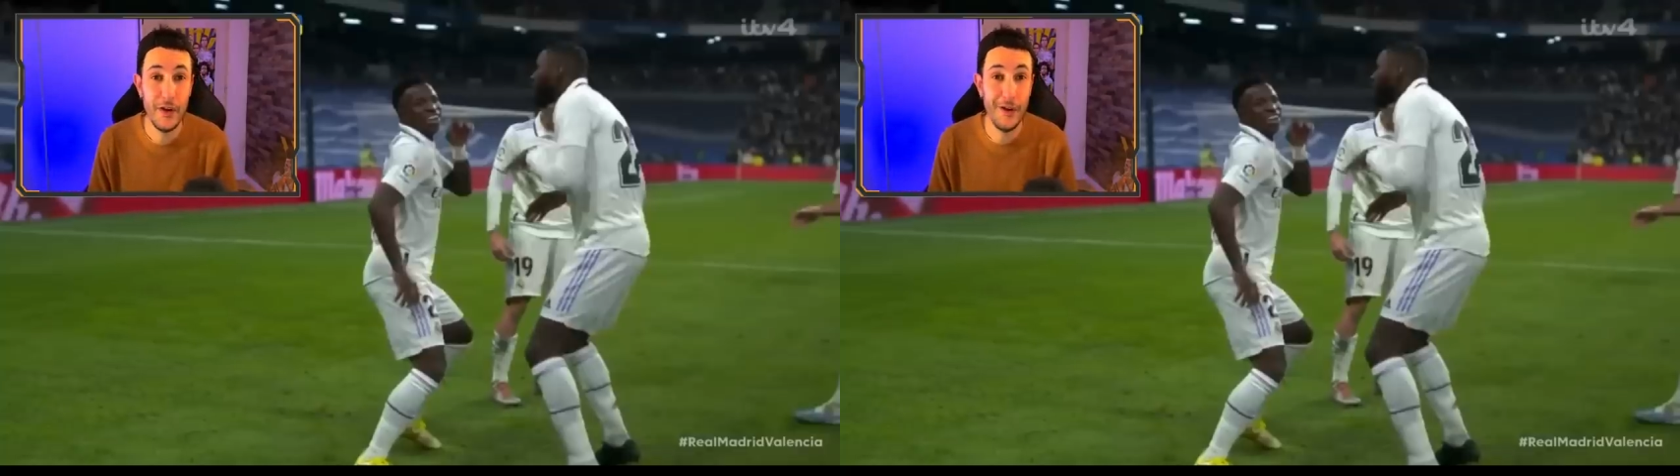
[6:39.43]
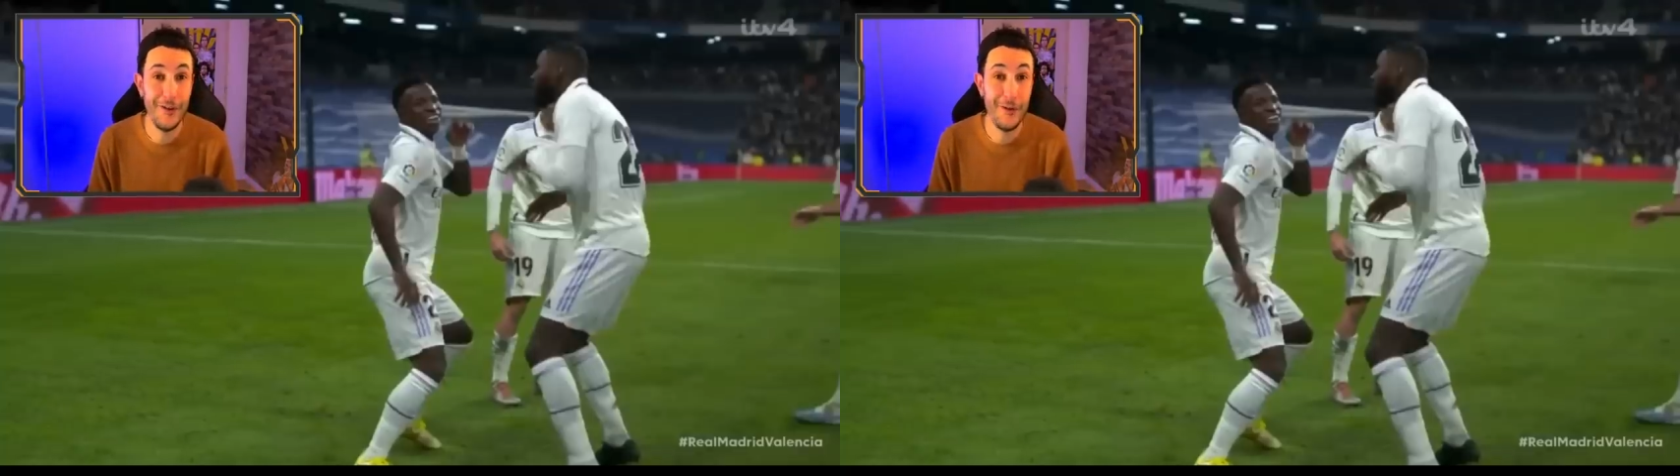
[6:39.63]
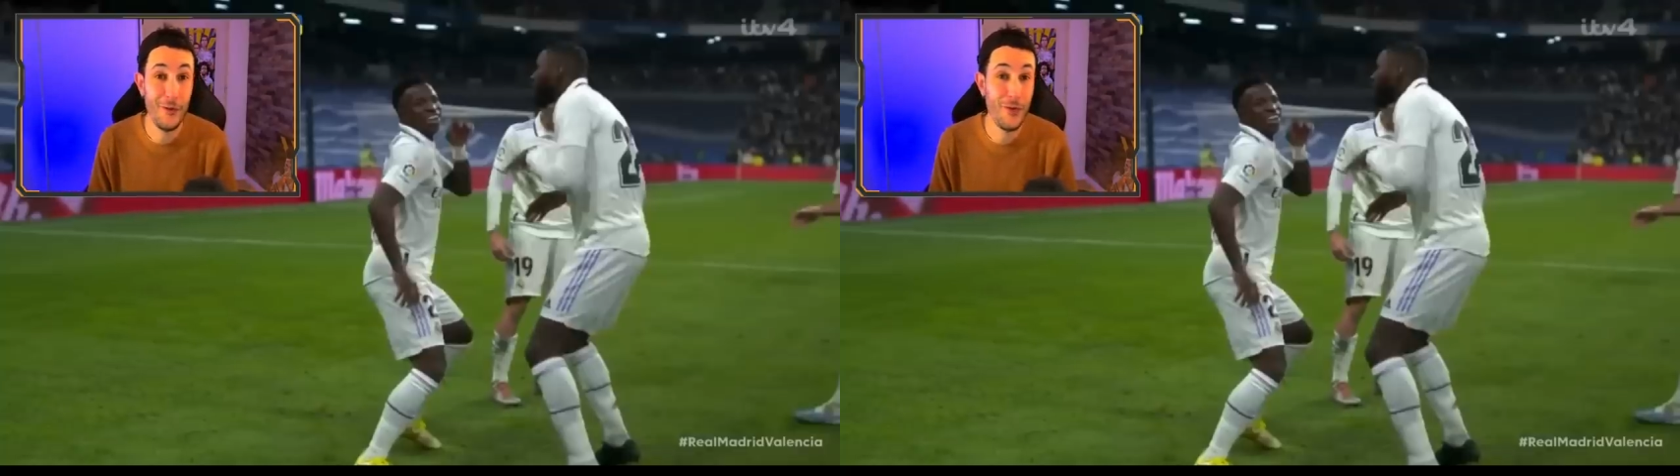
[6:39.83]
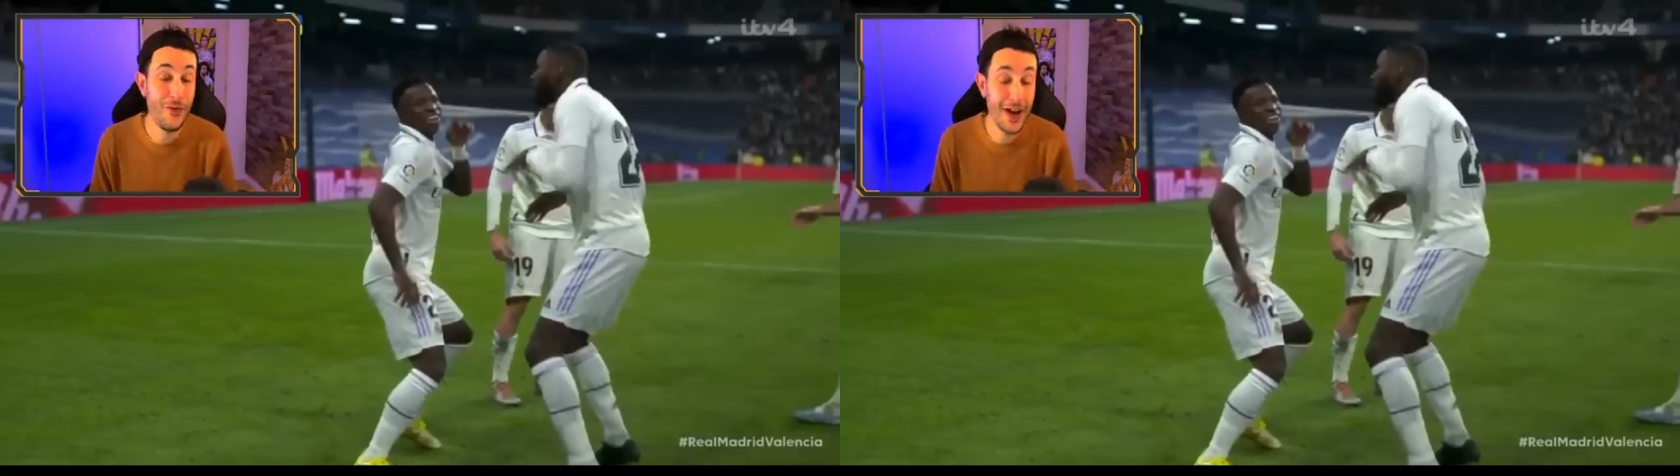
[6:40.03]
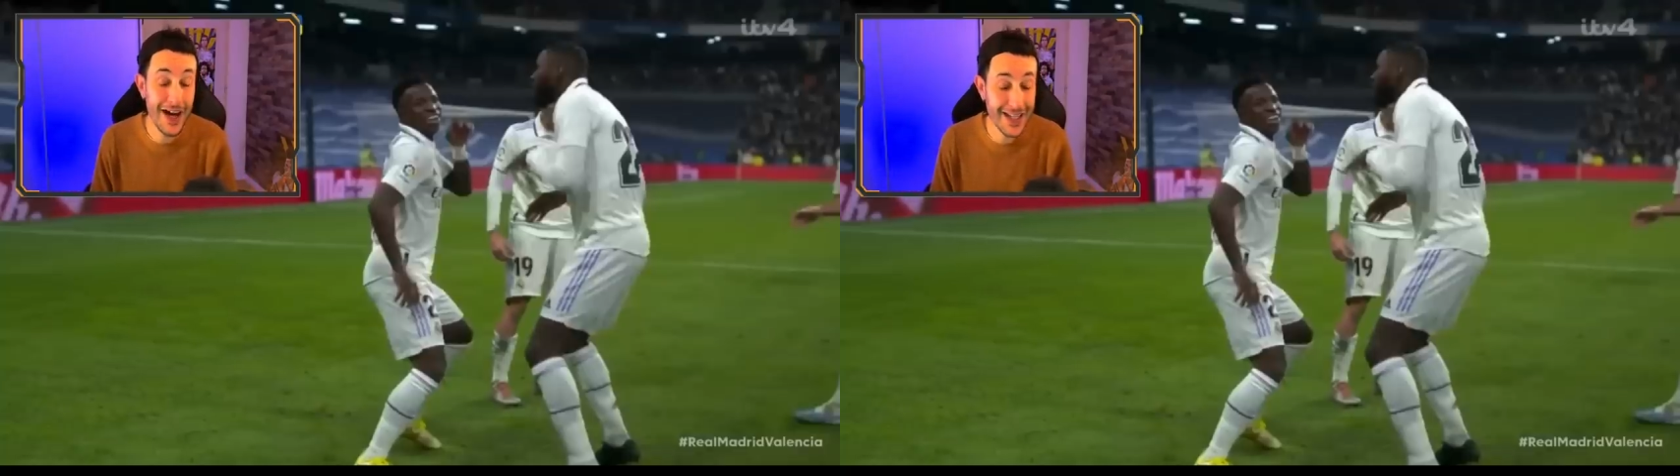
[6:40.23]
euh, où il
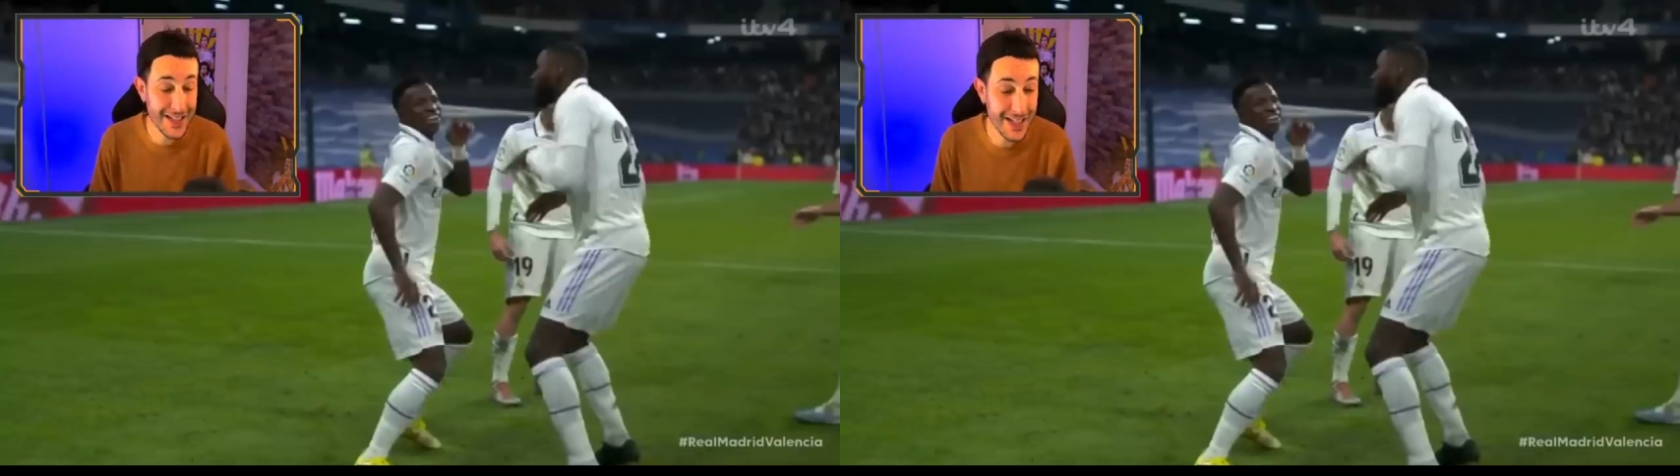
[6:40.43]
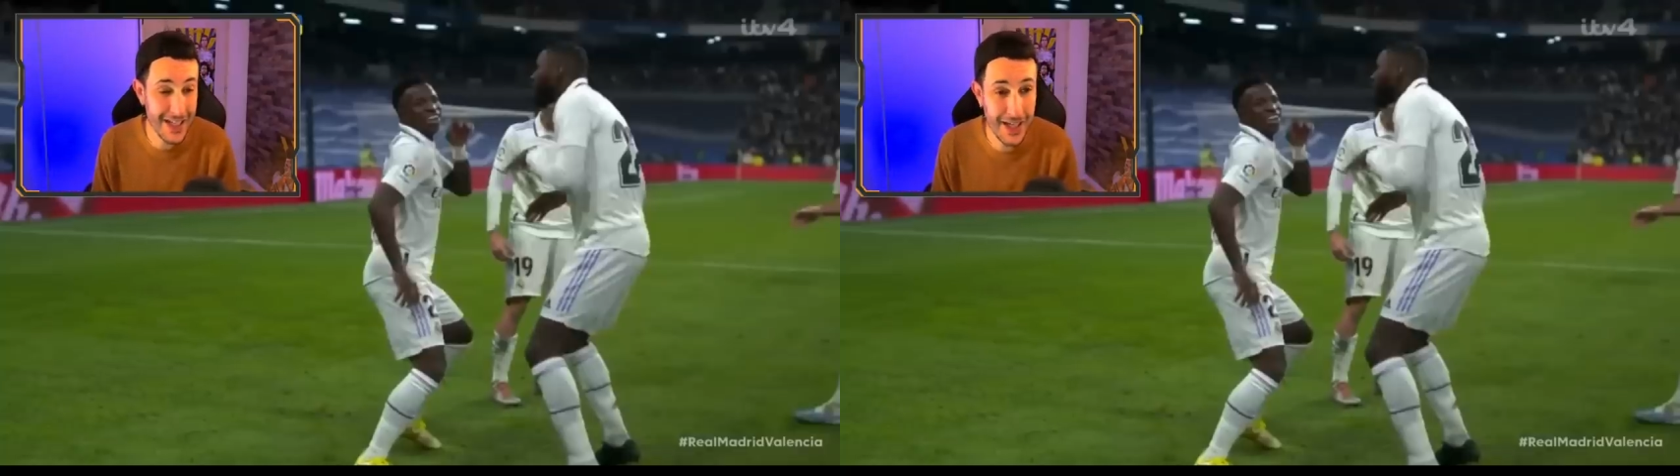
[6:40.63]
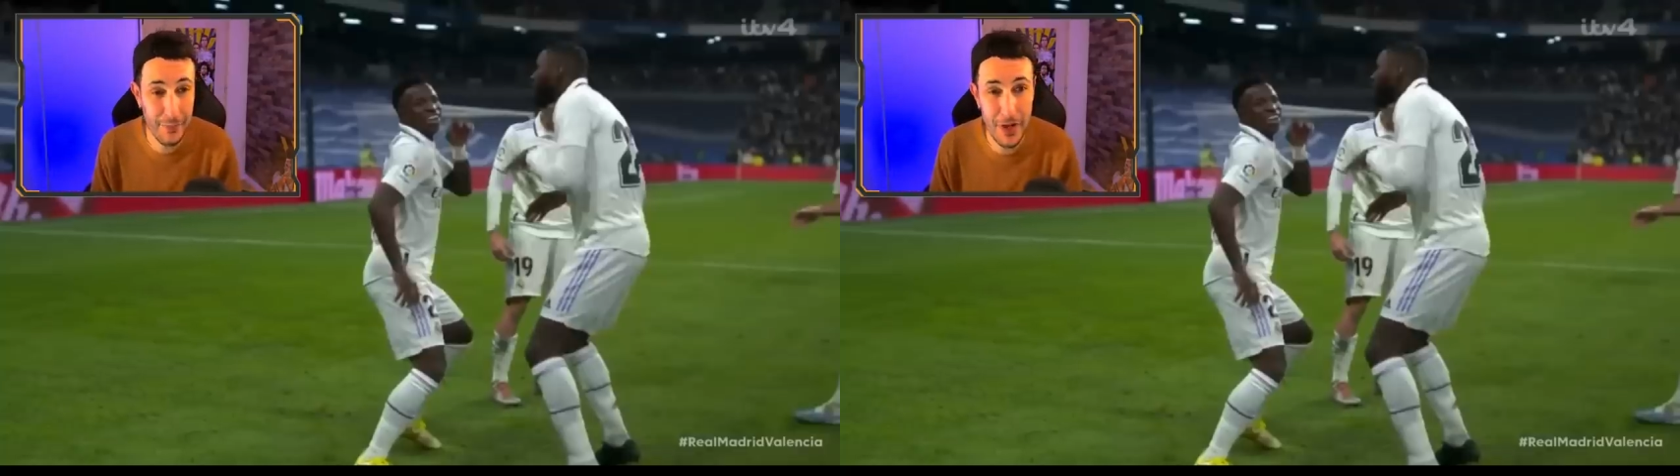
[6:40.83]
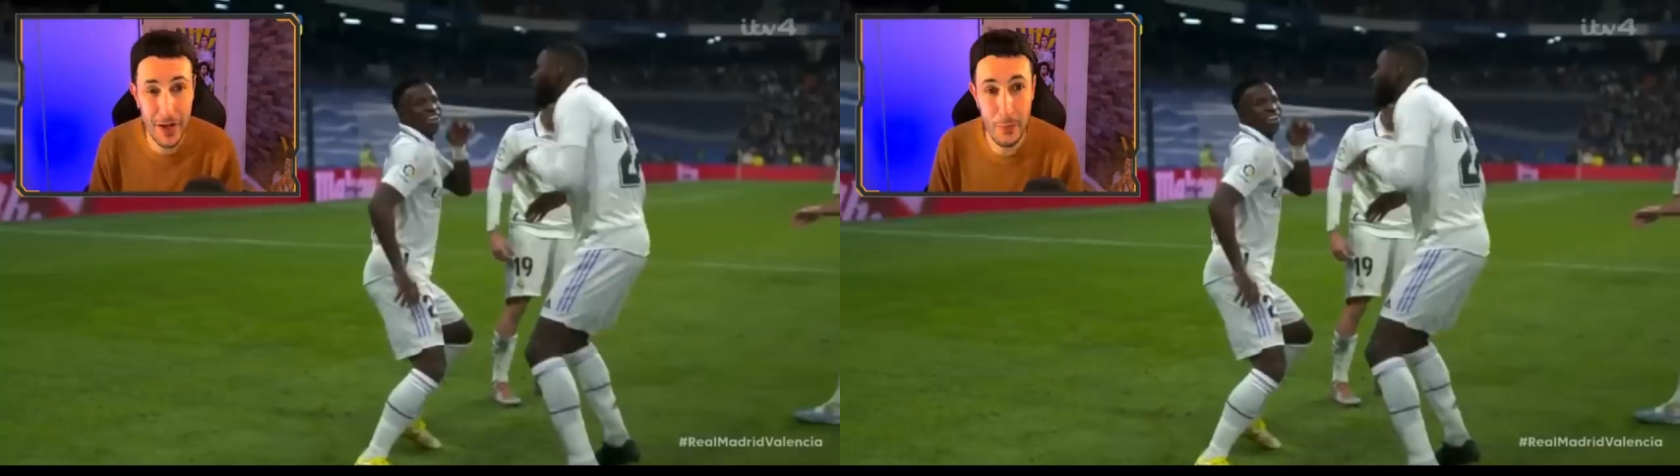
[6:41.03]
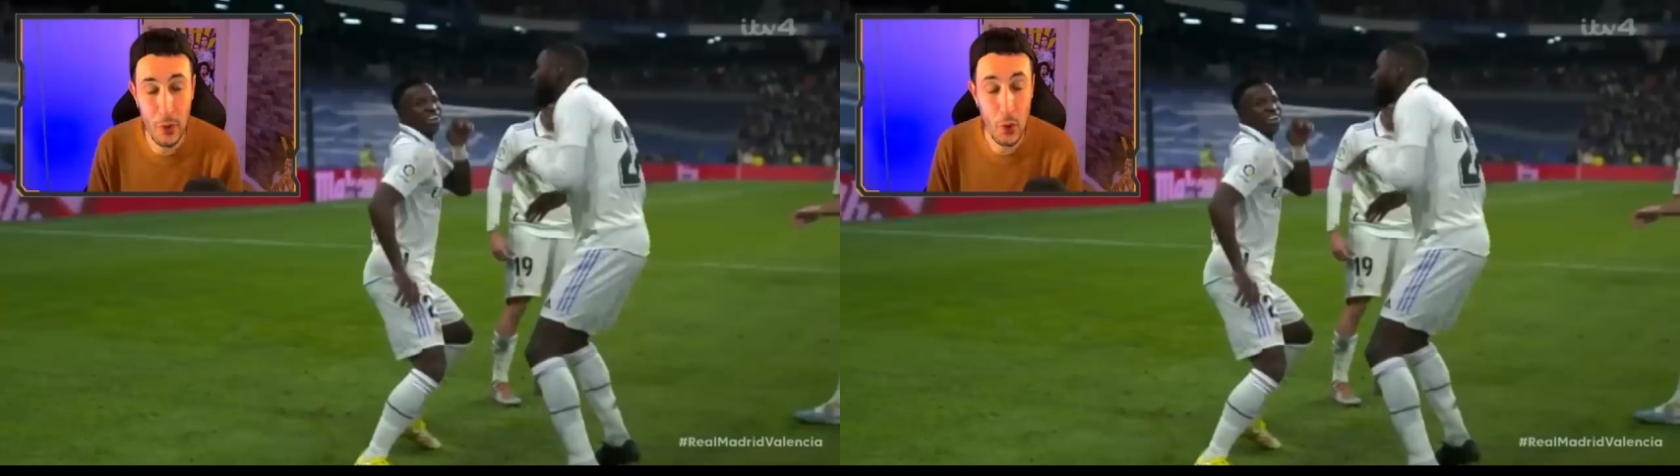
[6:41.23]
va accélérer par
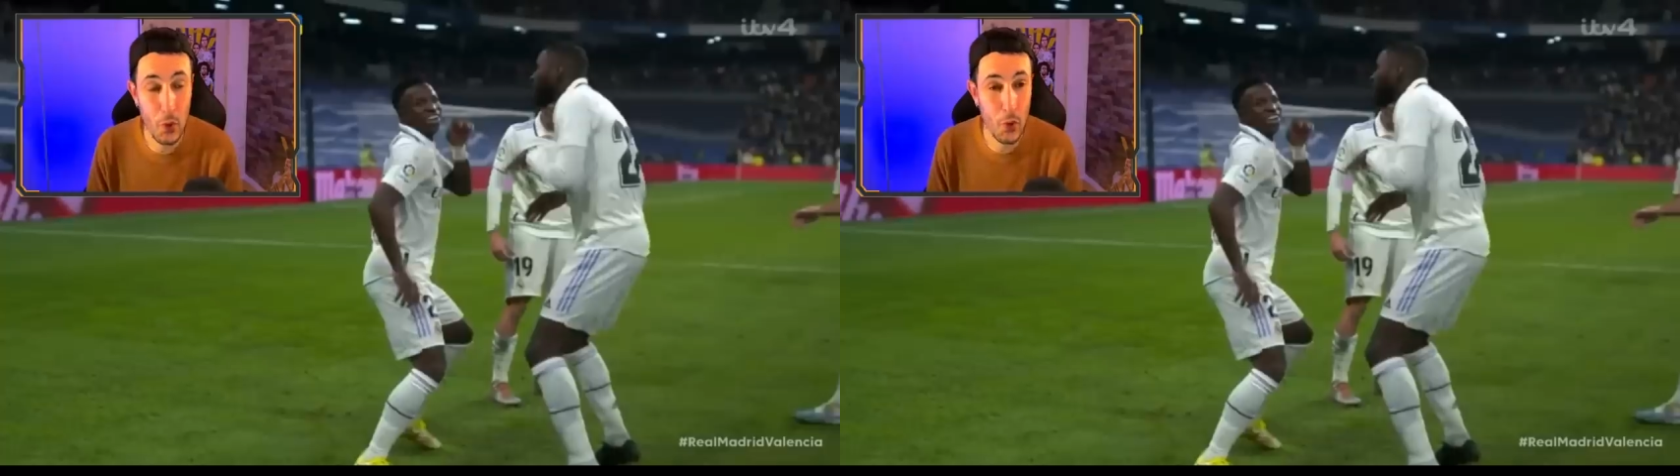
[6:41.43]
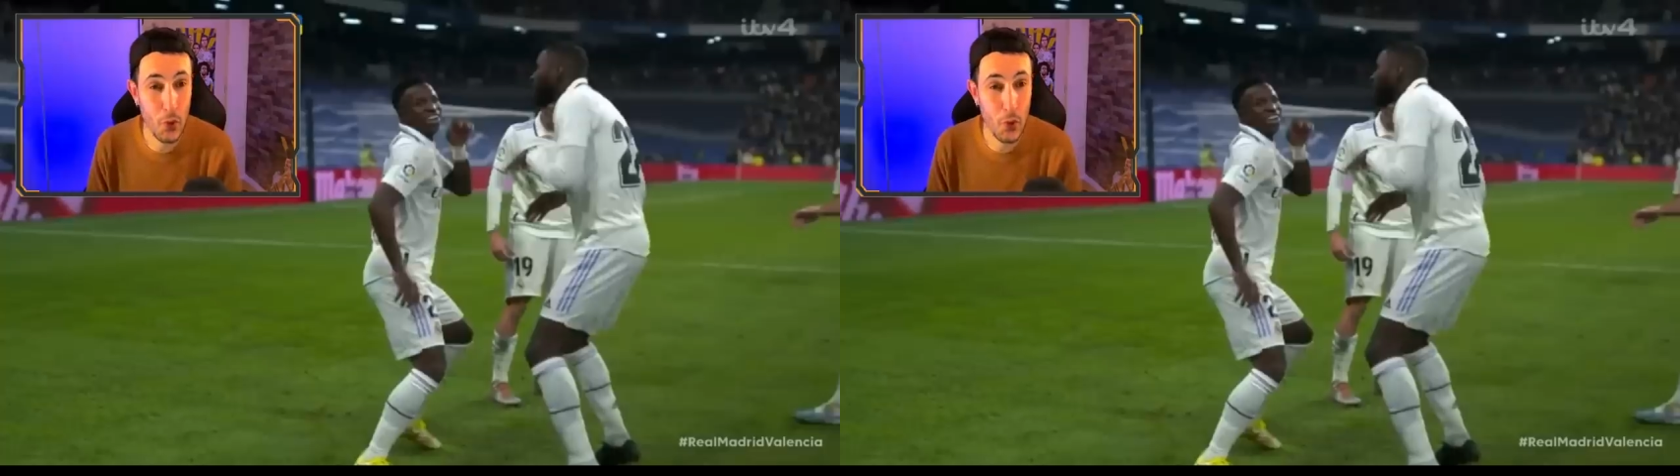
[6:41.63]
rapport aux